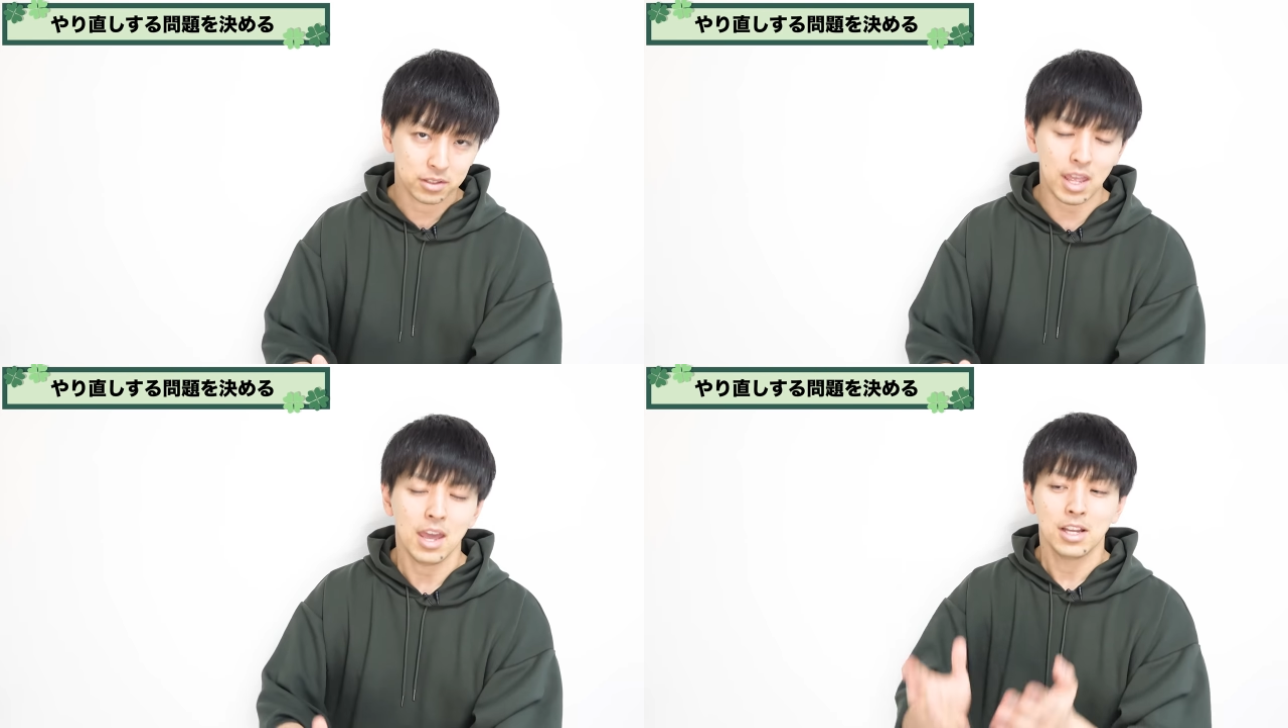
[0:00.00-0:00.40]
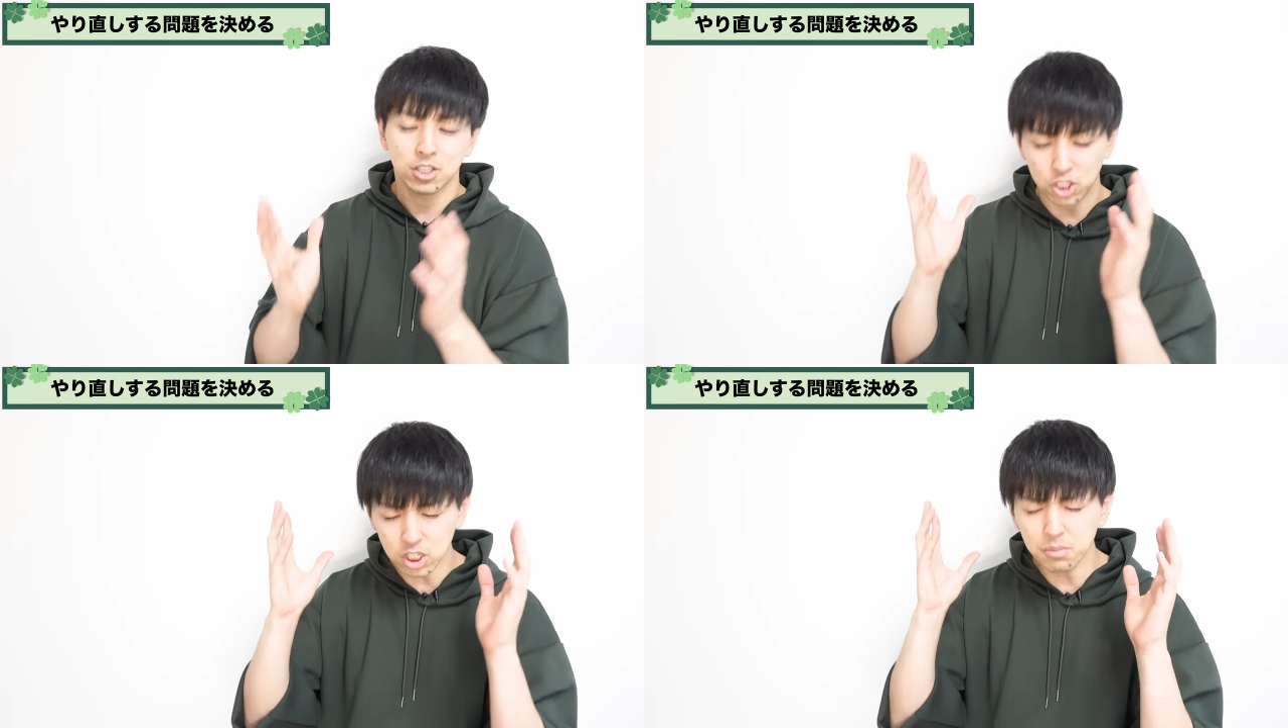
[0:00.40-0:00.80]
で、
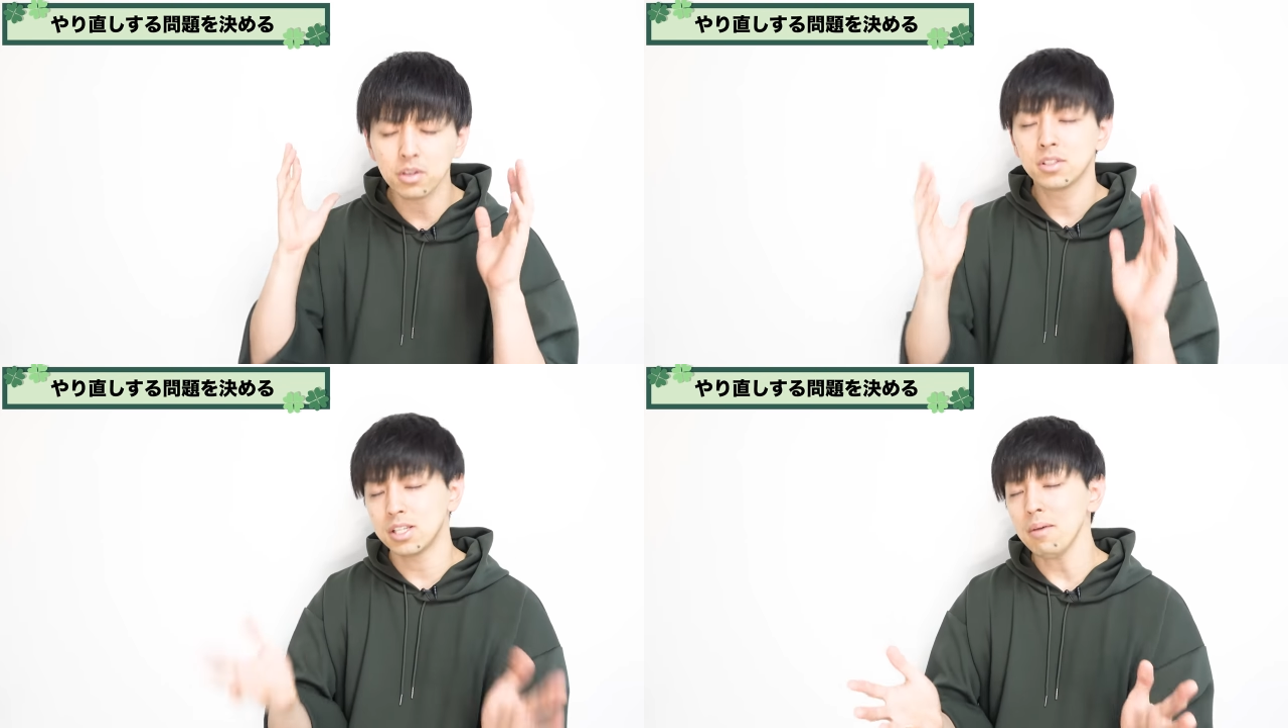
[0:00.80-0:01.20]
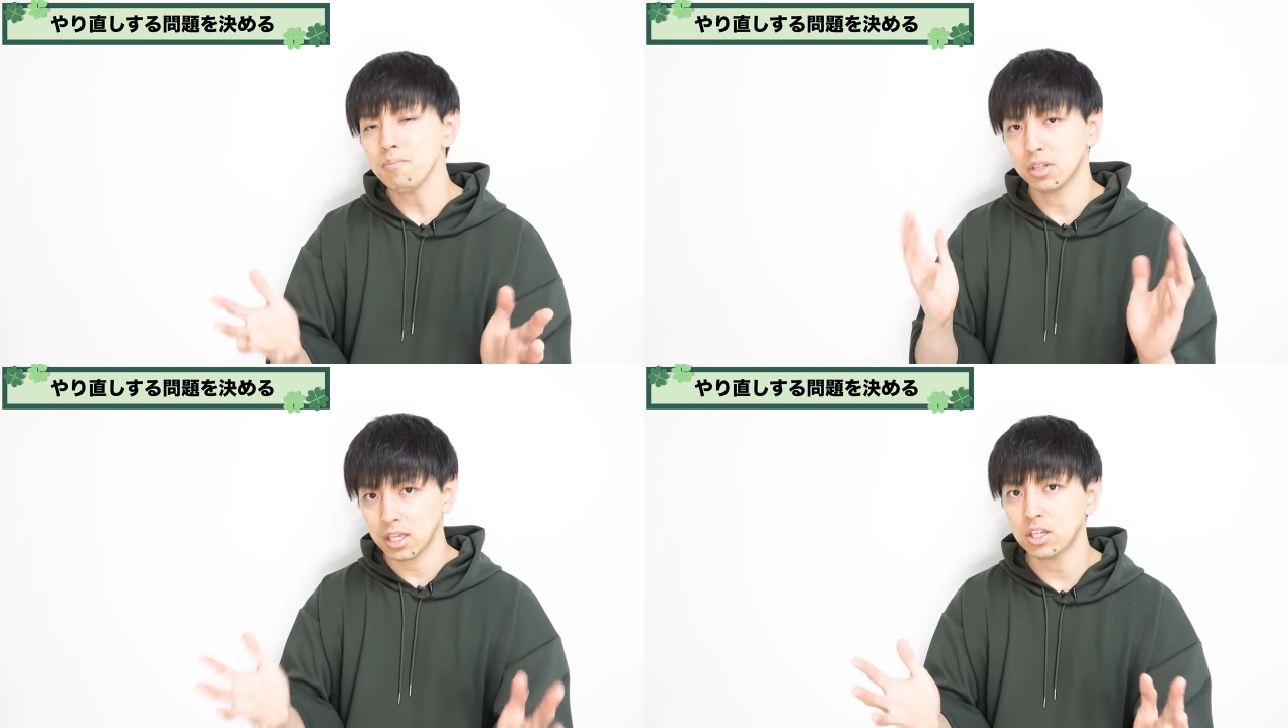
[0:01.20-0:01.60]
10問全
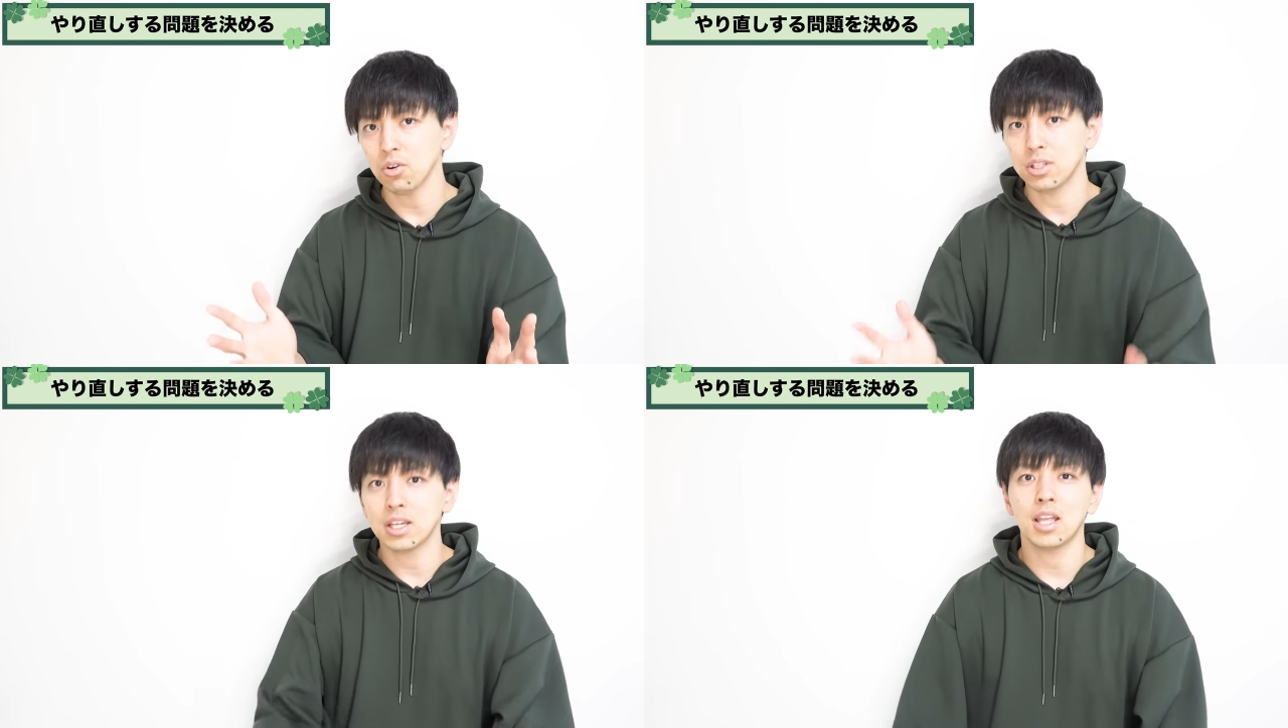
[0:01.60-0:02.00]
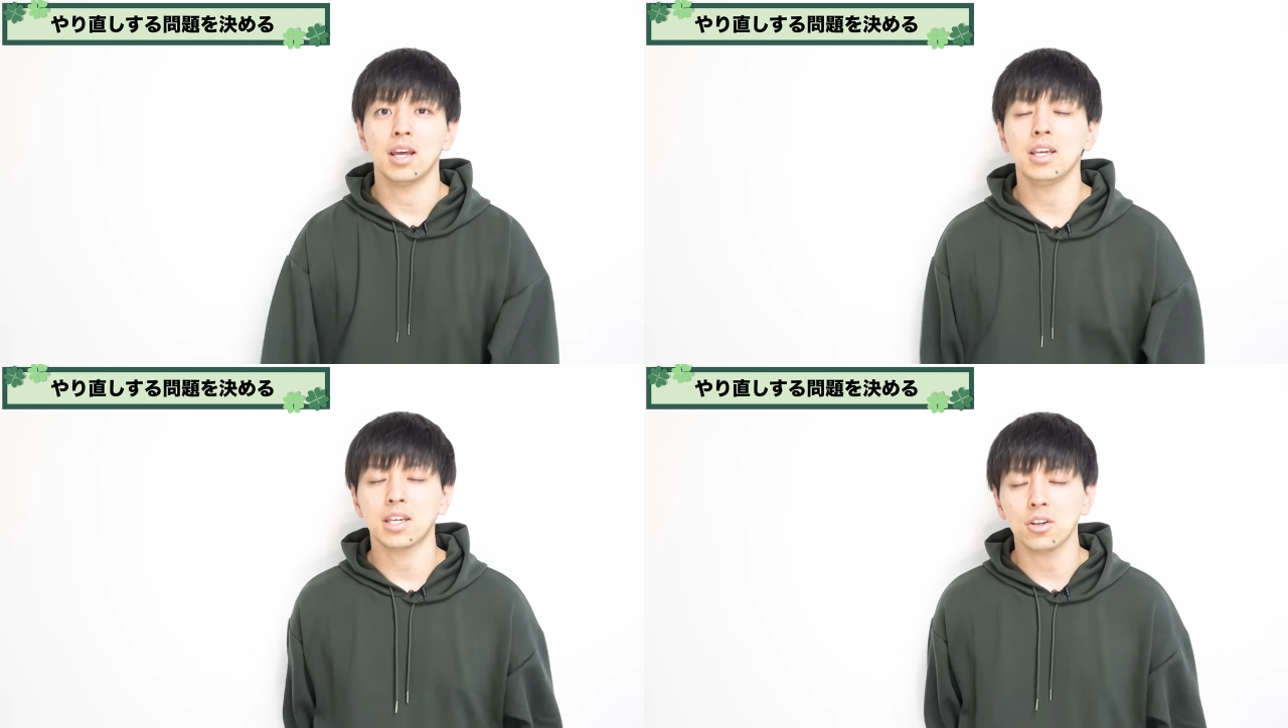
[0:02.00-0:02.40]
部できるようにできた
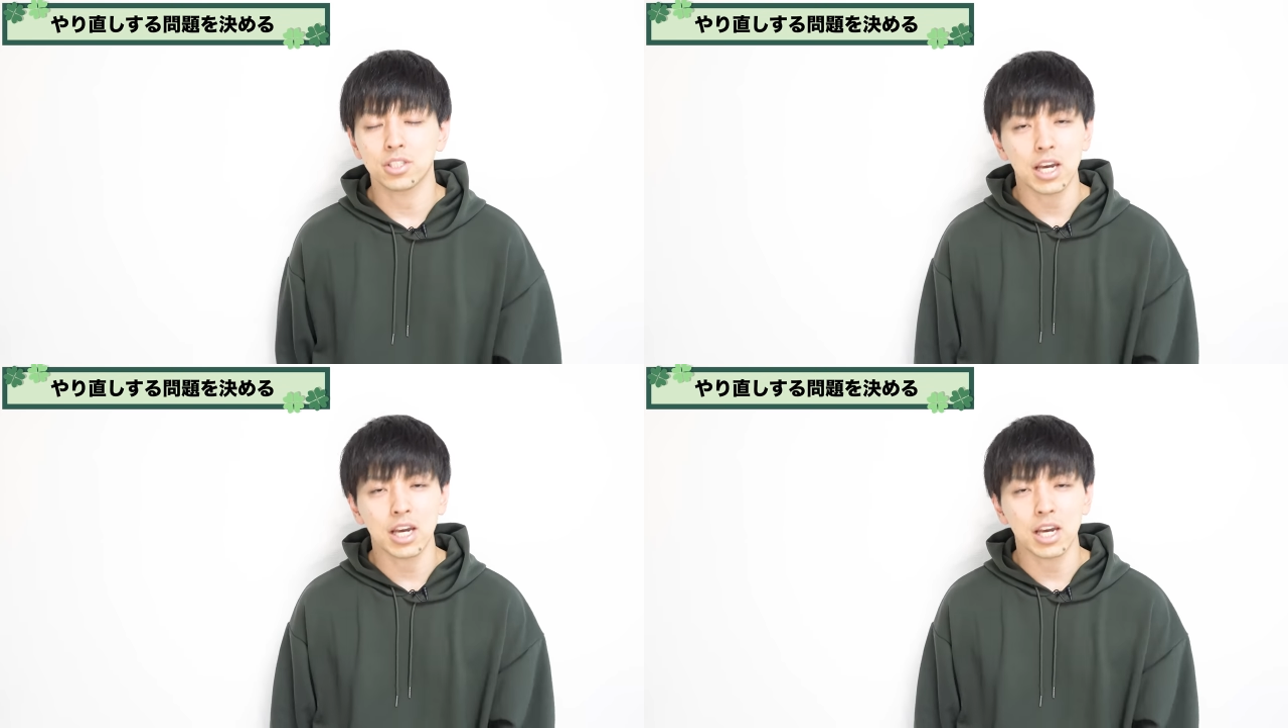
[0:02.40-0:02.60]
らいいけど、